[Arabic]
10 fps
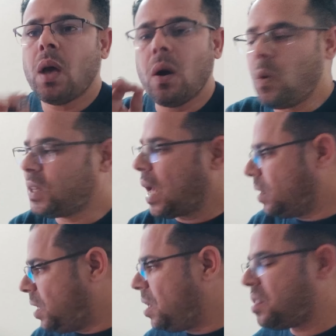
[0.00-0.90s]
هو
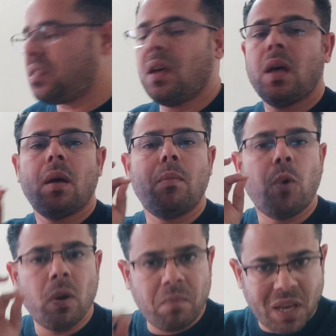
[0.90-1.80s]
تحديث
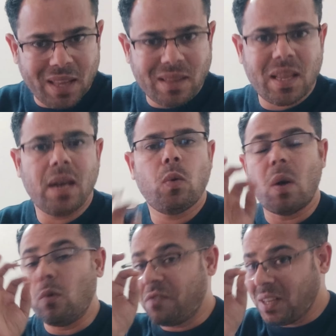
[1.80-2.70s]
مهم جدا
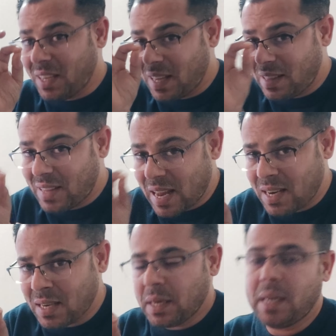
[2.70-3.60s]
ومفيد
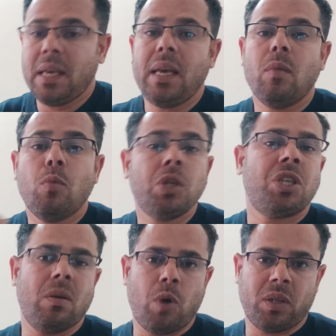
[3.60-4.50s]
جدا
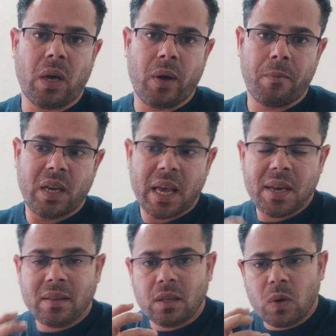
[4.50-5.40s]
لمنشئ المحتوى
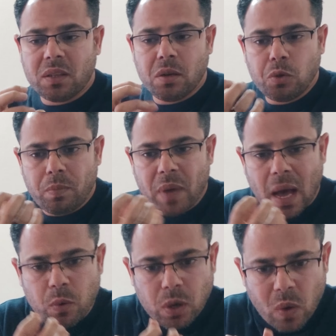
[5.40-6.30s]
لان انت دلوقتي اليوتيوب
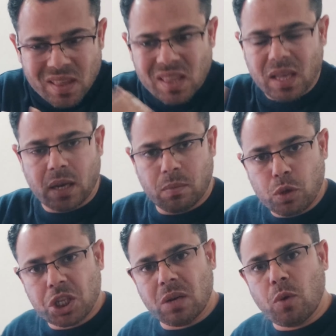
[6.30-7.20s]
بيحاول يوصل
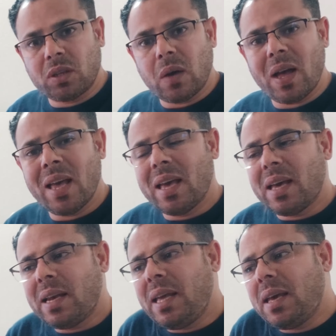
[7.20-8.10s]
منشئ المحتوى
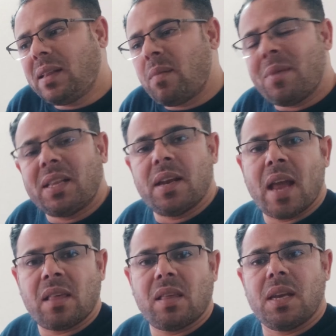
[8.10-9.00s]
لاهتمامات
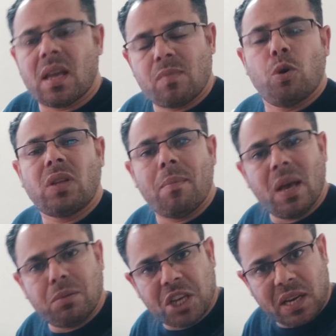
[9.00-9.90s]
الناس الناس
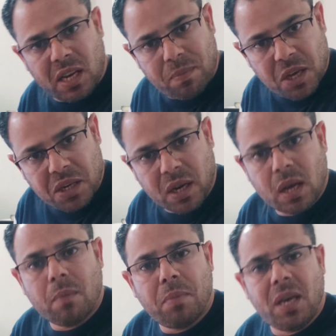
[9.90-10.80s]
مهتميه بشكل كبير
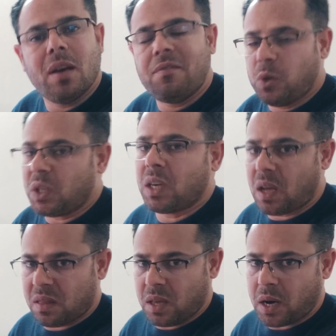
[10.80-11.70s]
بالفيديوهات
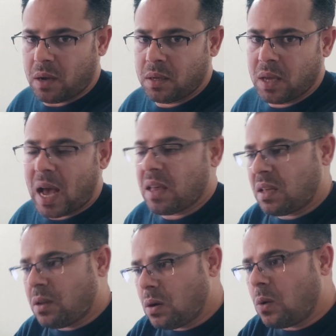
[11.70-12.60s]
القصيره
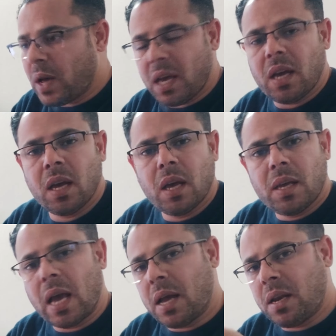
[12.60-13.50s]
عايزين اللي هو ايه
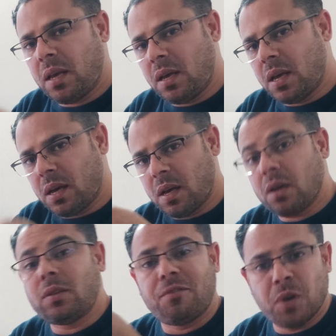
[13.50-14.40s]
يعني آه،
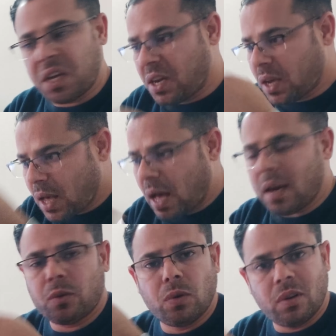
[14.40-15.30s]
اخطف واجري
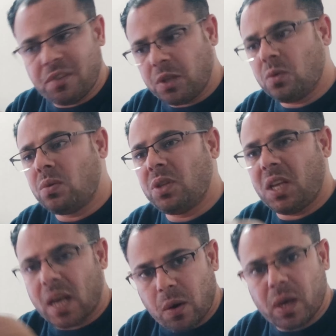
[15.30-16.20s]
على طول فيديو
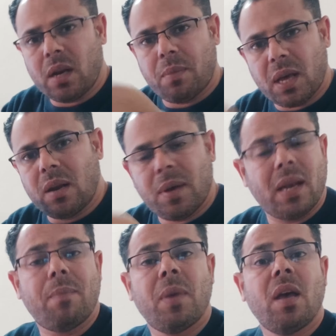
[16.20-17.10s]
دقيقه واقلب اقلب
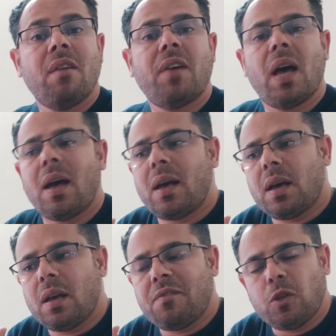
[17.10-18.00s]
اقلب
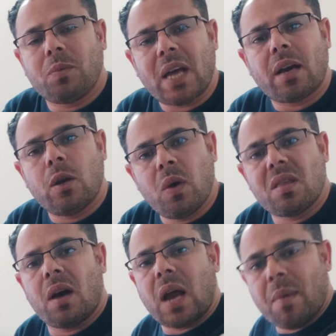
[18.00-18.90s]
فالفيديو بتاعك انه
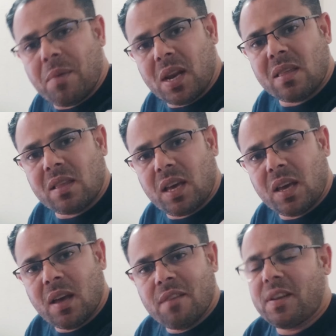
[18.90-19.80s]
يظهر امام الناس
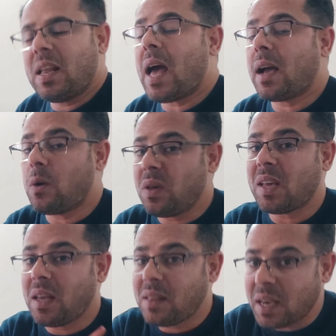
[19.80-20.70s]
دي فده حاجه
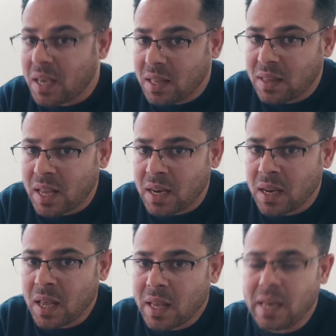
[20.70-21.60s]
كويسه جدا جدا
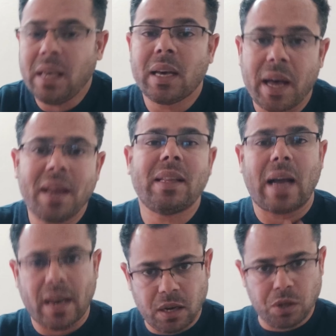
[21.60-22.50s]

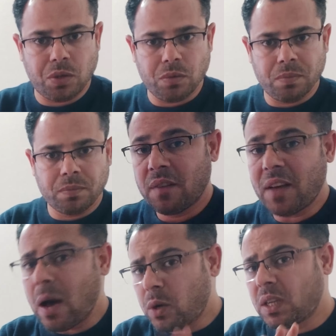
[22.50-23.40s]
لقناتك على اليوتيوب
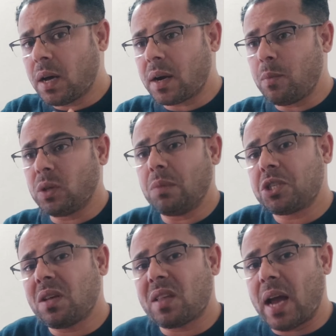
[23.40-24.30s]
فحاول تجربه انت
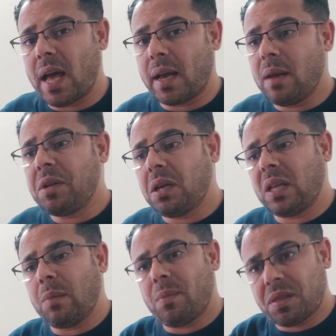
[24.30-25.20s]
مش تخسر حاجه لما تيجي
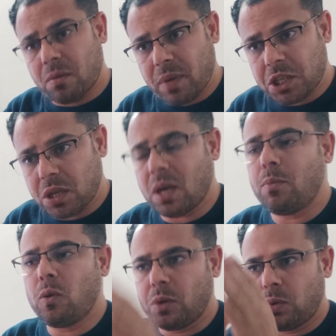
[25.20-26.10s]
تعمل بث مباشر
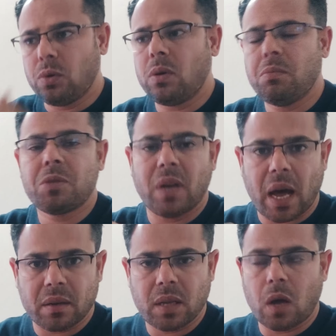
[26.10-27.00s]
اعمله بالطول مش
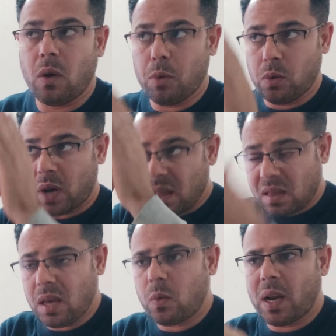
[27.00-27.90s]
بالعرض اعمله
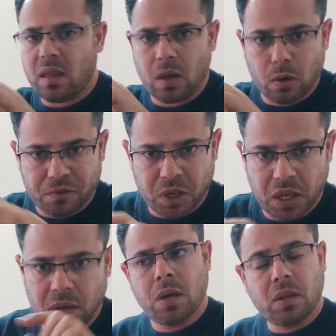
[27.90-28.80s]
راسي وليس
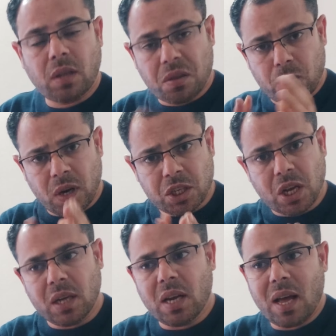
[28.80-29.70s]
افقي انتظرونا ان
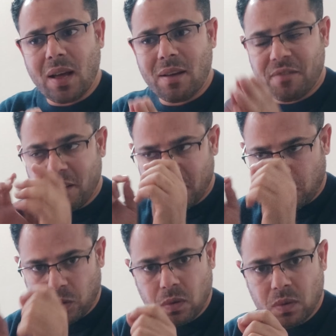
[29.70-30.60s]
شاء الله في
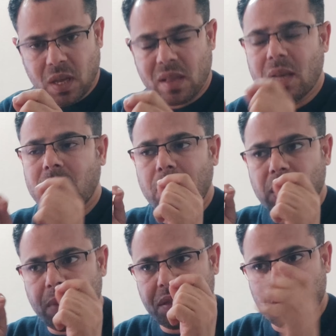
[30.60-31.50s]
فيديو ازاي
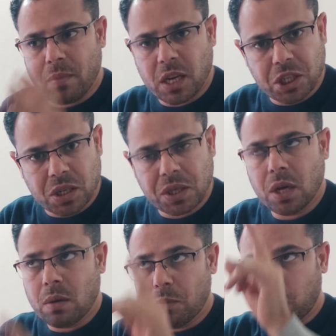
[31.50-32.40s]
تعمل بث مباشر
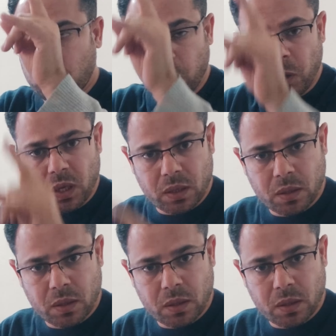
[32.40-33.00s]
بالطول